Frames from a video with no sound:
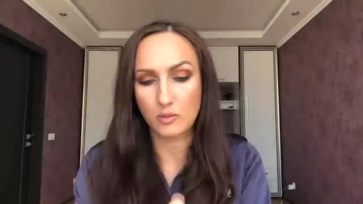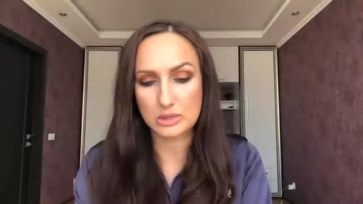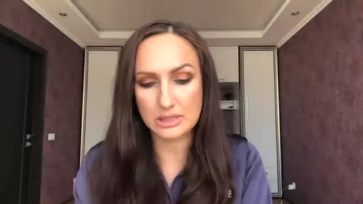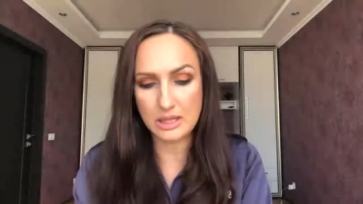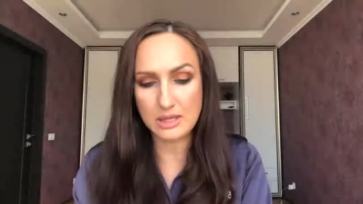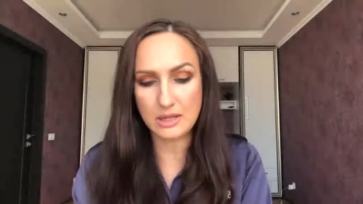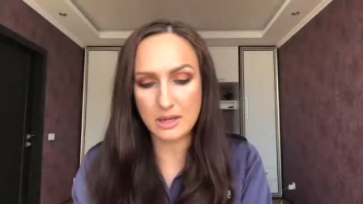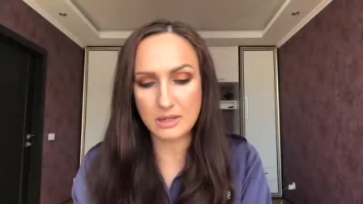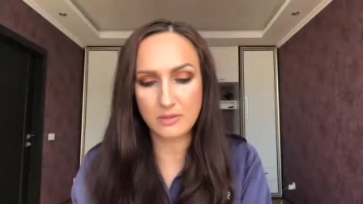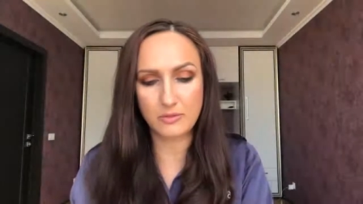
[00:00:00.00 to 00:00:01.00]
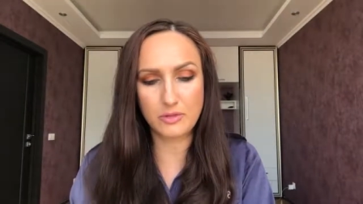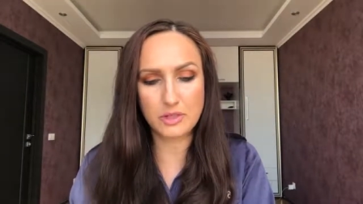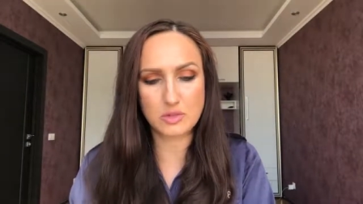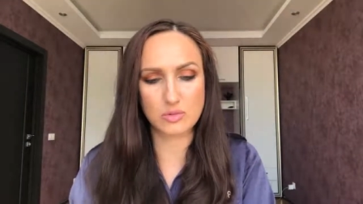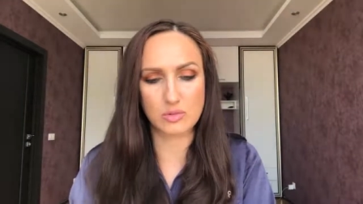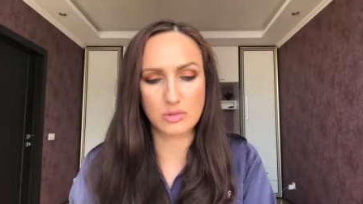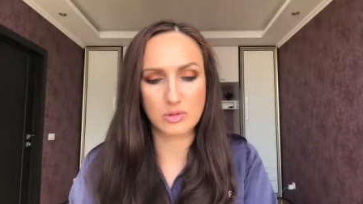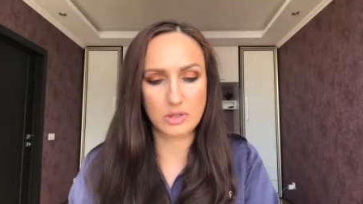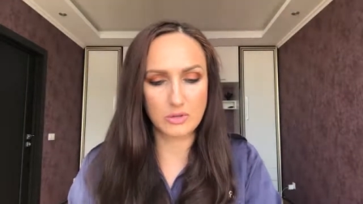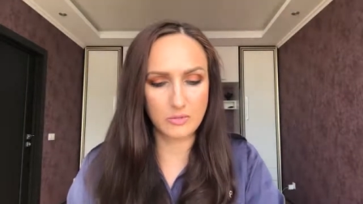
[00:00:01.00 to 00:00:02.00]
Вот я реально вижу
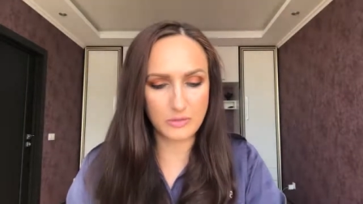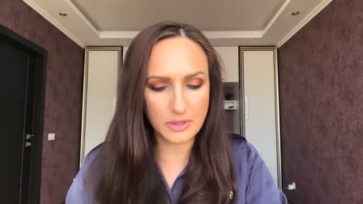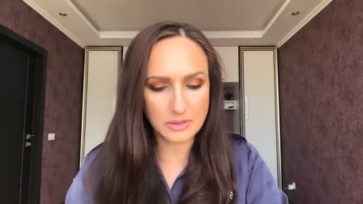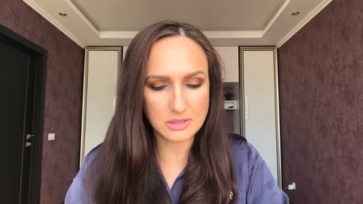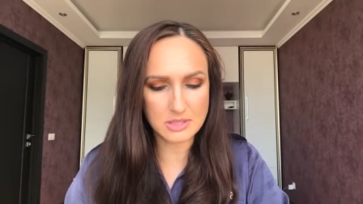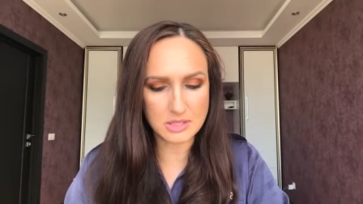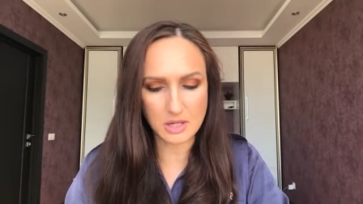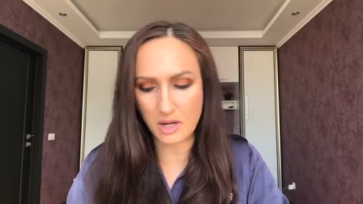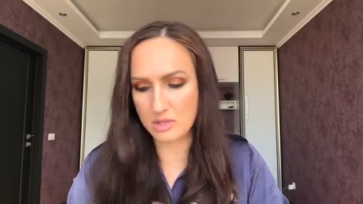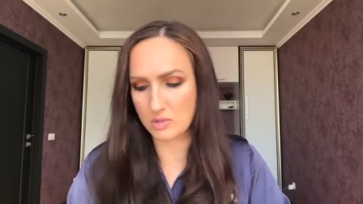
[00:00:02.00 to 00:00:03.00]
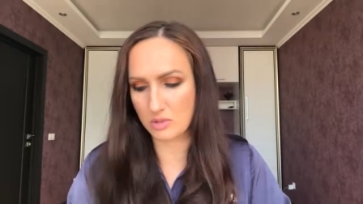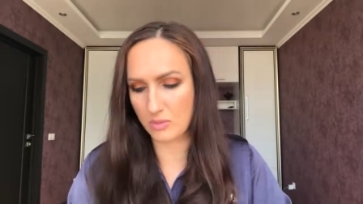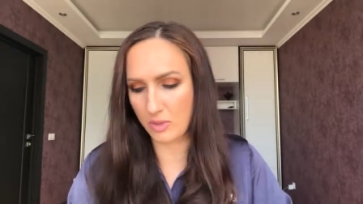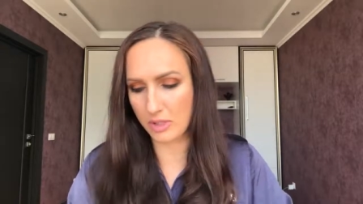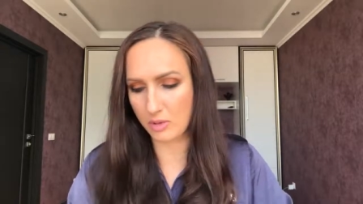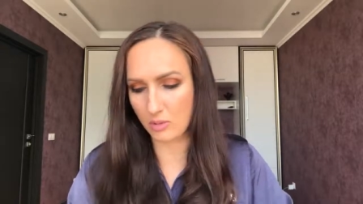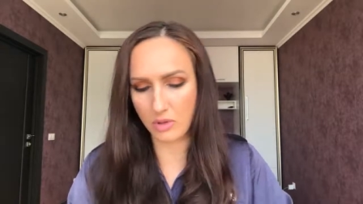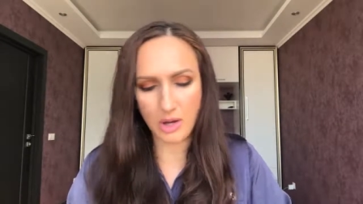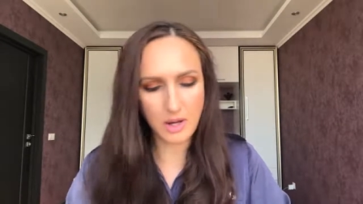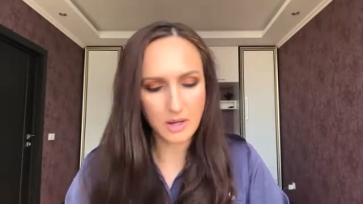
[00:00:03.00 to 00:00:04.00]
эффект сразу на моих
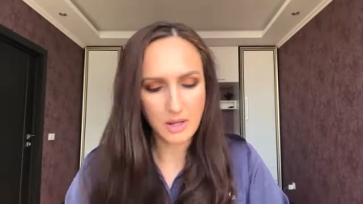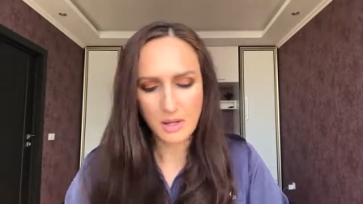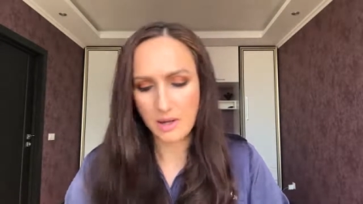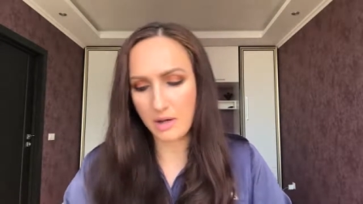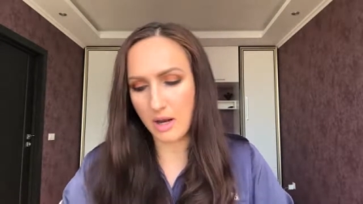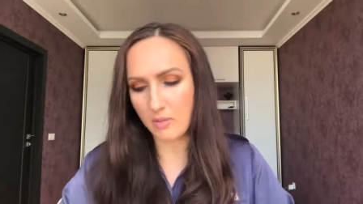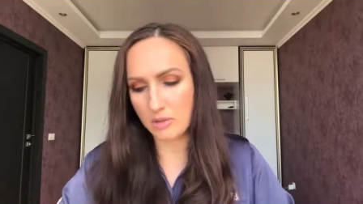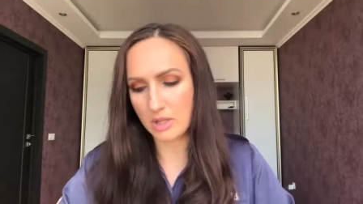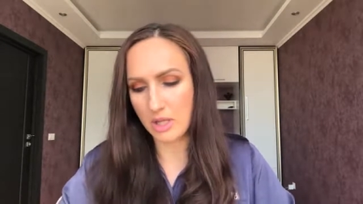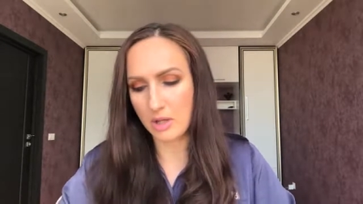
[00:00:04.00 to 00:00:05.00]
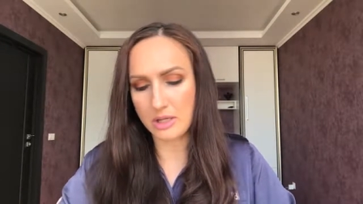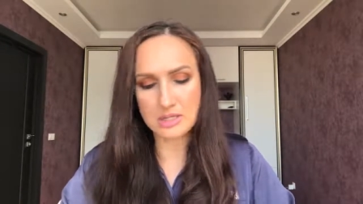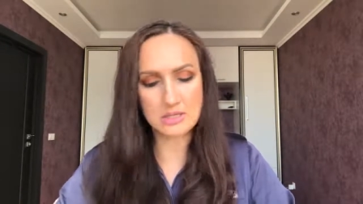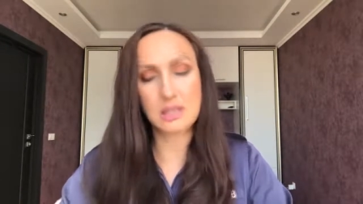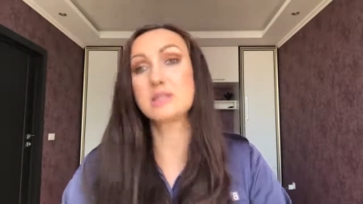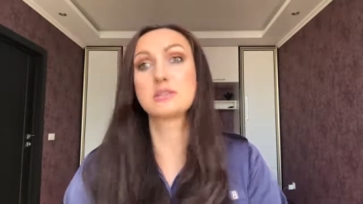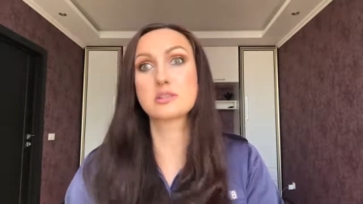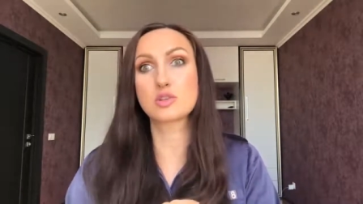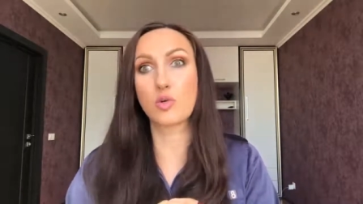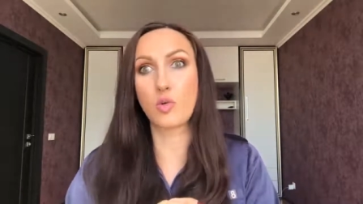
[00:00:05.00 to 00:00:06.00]
руках, как вот
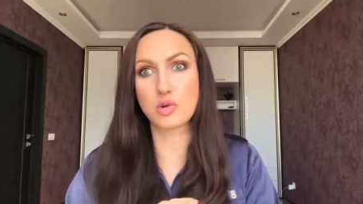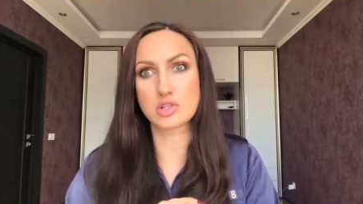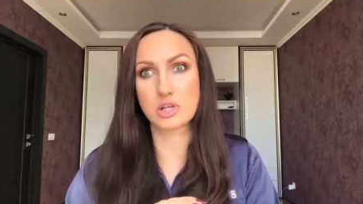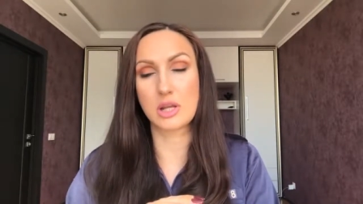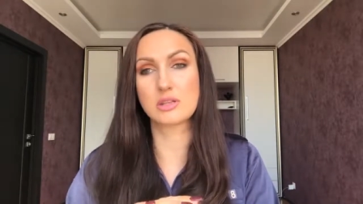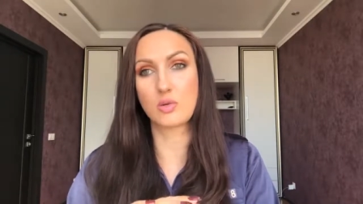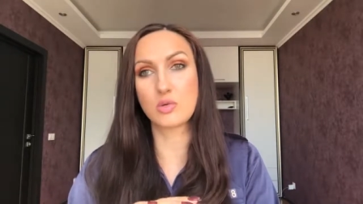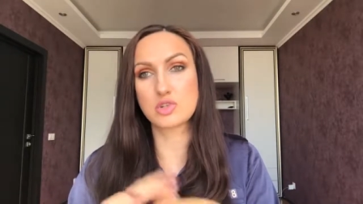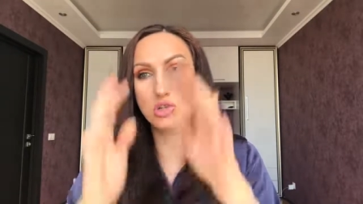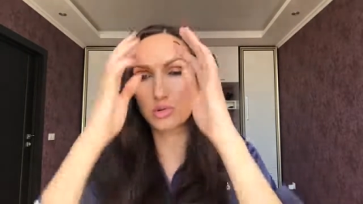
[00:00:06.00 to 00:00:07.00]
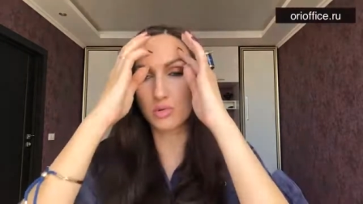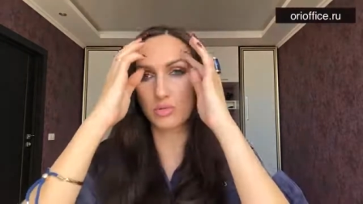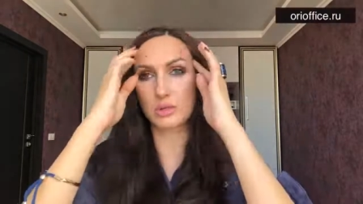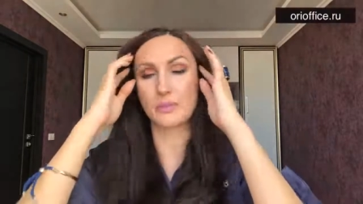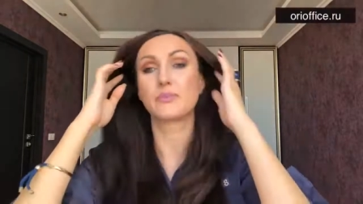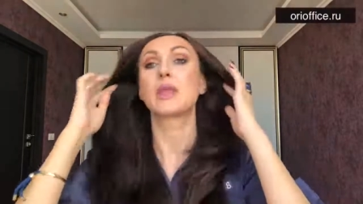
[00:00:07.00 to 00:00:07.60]
разгладилась кожа. Это очень круто.